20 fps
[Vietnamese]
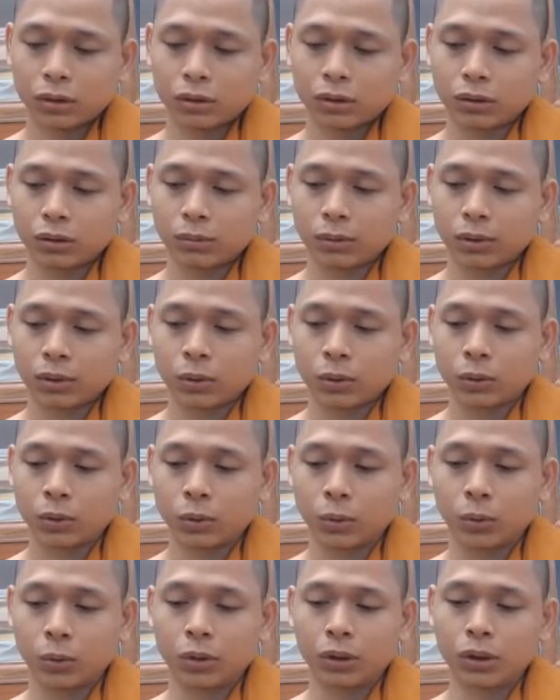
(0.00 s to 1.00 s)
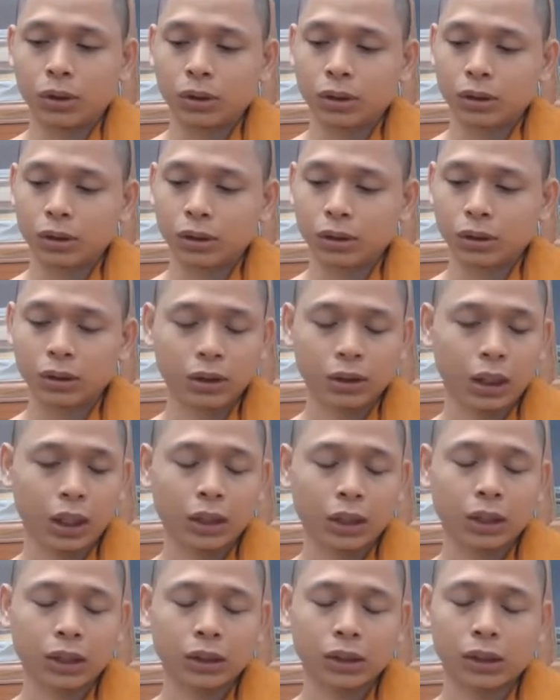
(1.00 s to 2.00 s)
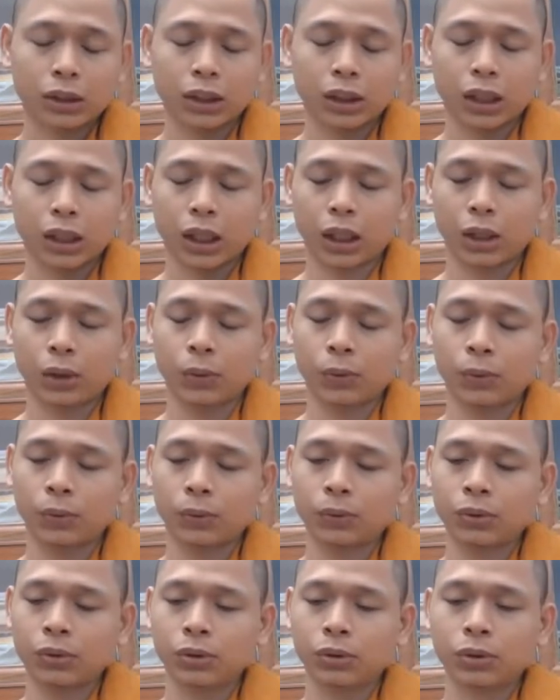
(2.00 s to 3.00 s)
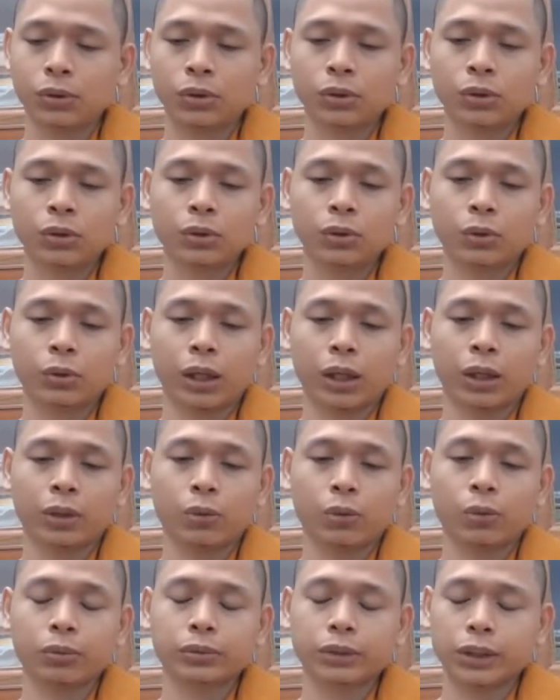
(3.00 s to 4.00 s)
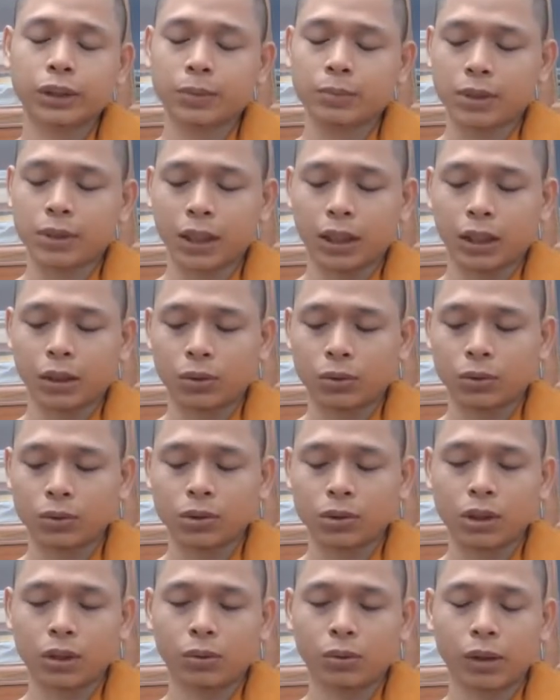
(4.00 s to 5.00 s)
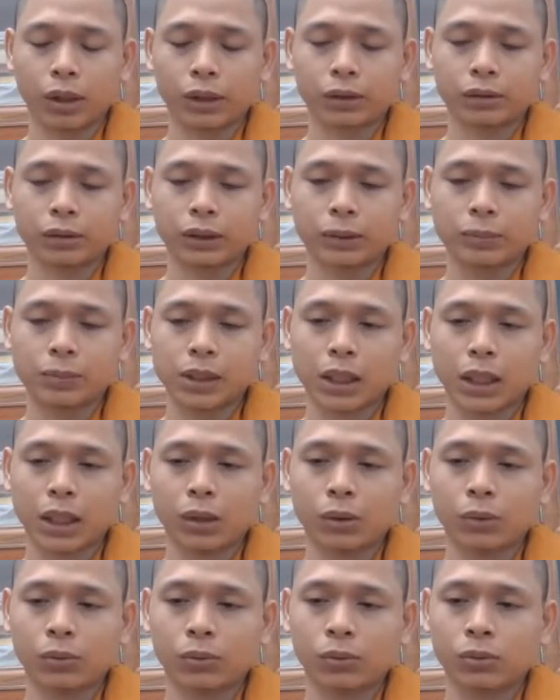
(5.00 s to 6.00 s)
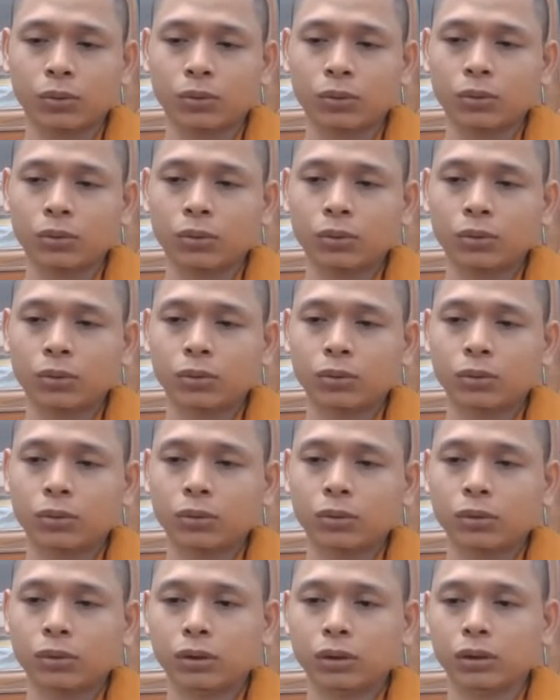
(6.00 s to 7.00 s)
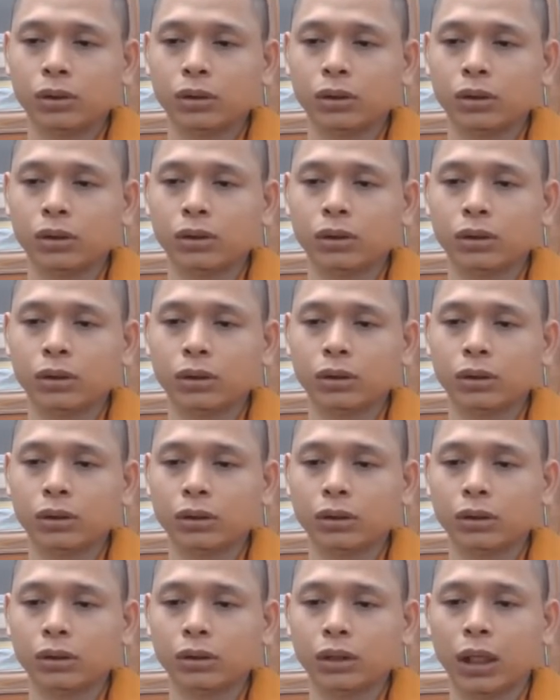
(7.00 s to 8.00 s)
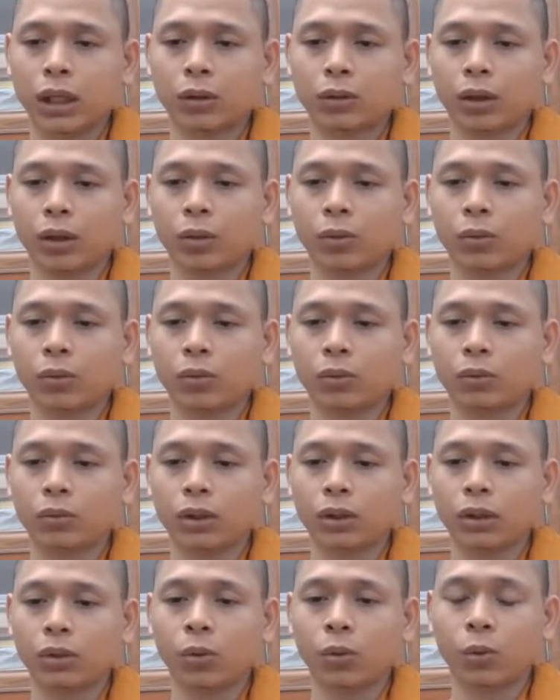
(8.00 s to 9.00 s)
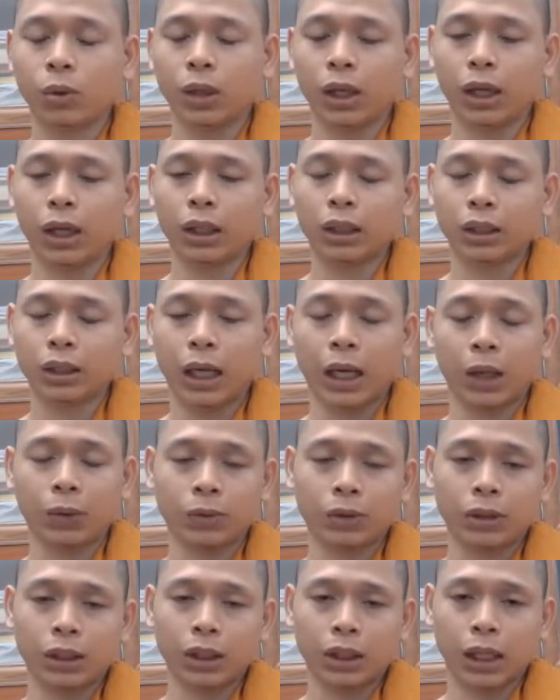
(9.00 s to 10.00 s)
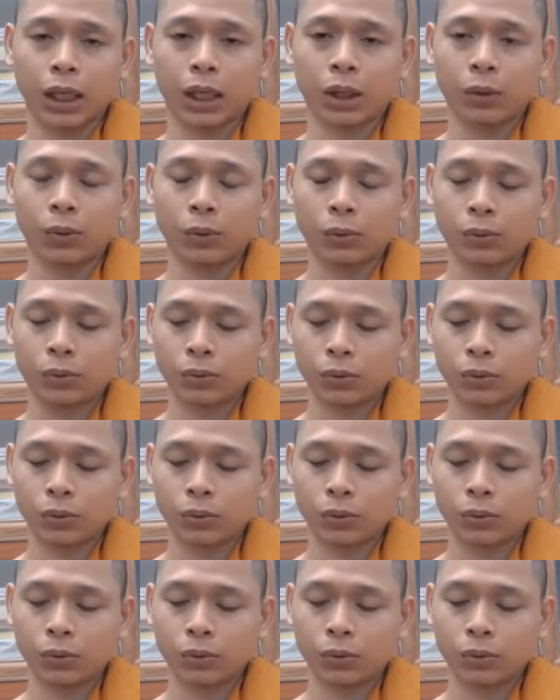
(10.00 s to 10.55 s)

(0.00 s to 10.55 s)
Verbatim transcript: tôi bao nhiêu tuổi thể chất như thế nào tôi ăn uống ra làm sao sinh hoạt ra làm sao ờ, đau đầu thì cụ thể là đau như thế nào